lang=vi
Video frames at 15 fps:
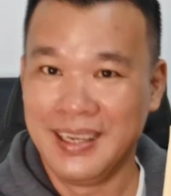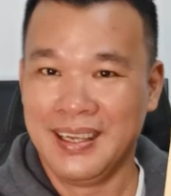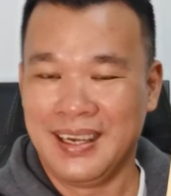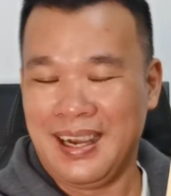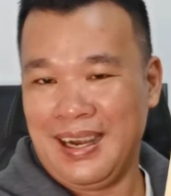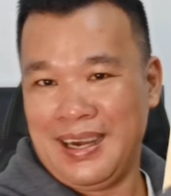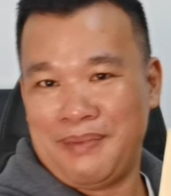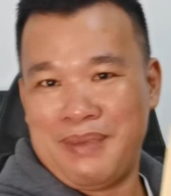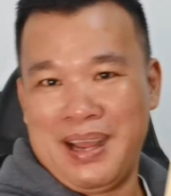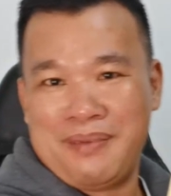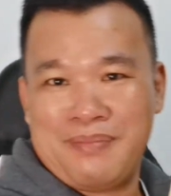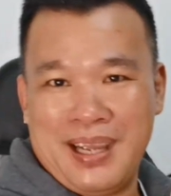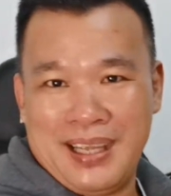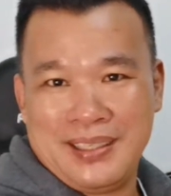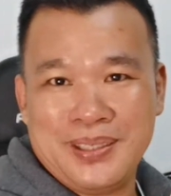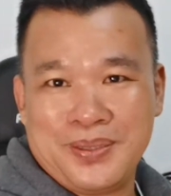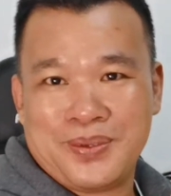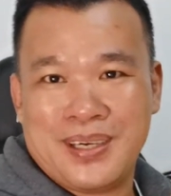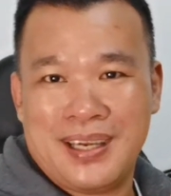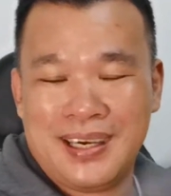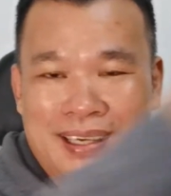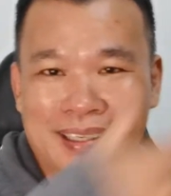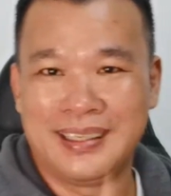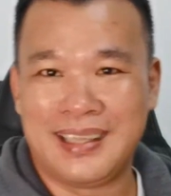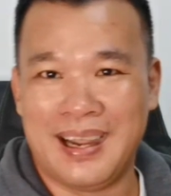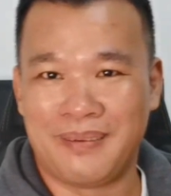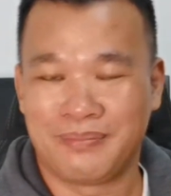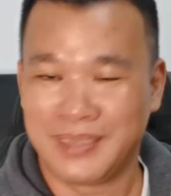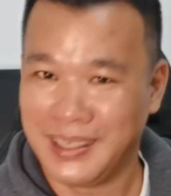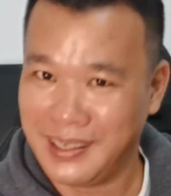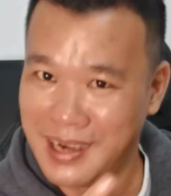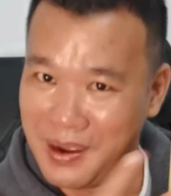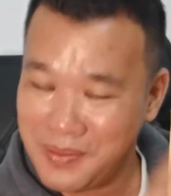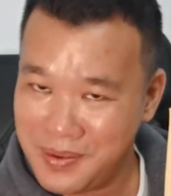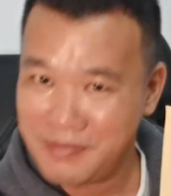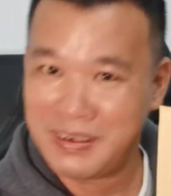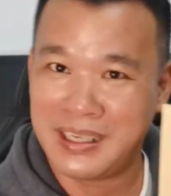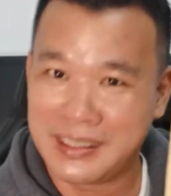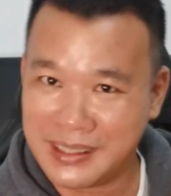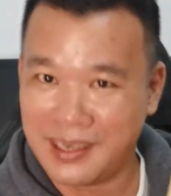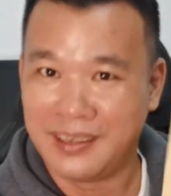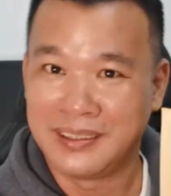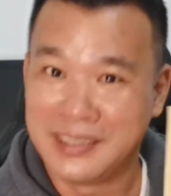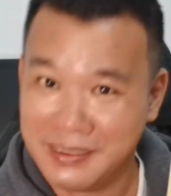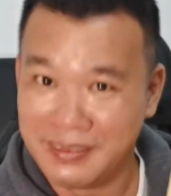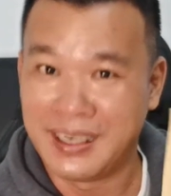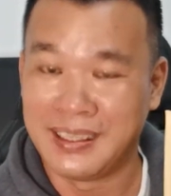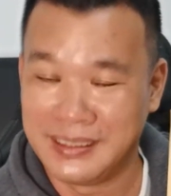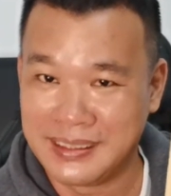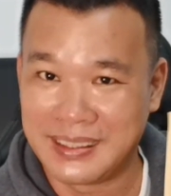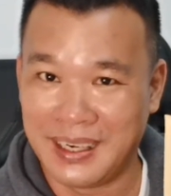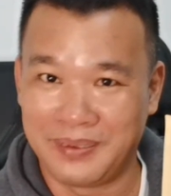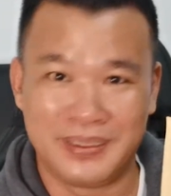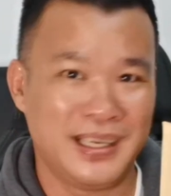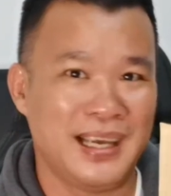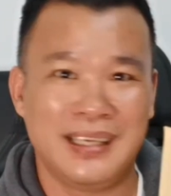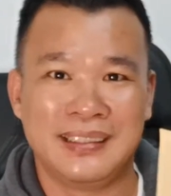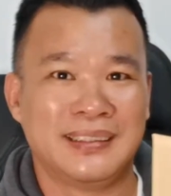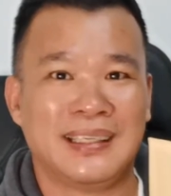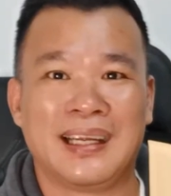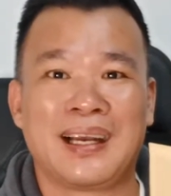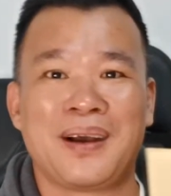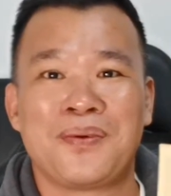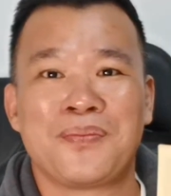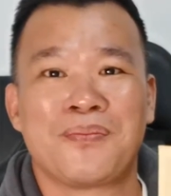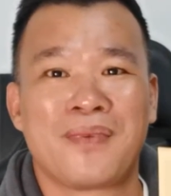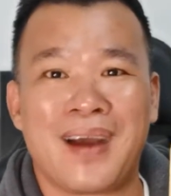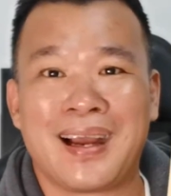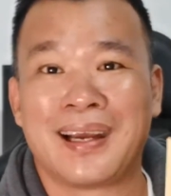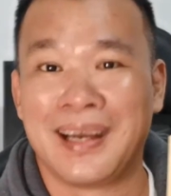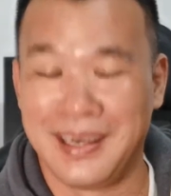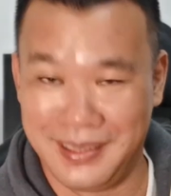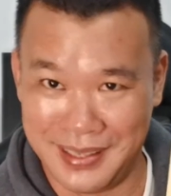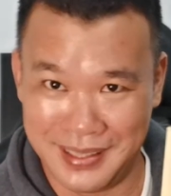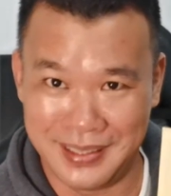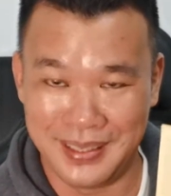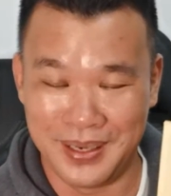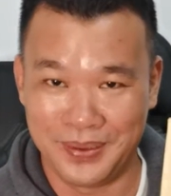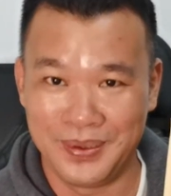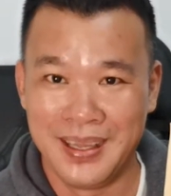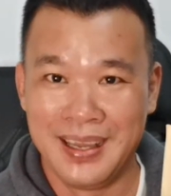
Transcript: hay là ba mẹ dưới quê lên đi thăm thì đóng vai trò như vợ như chồng như hai người này không quan hệ tình dục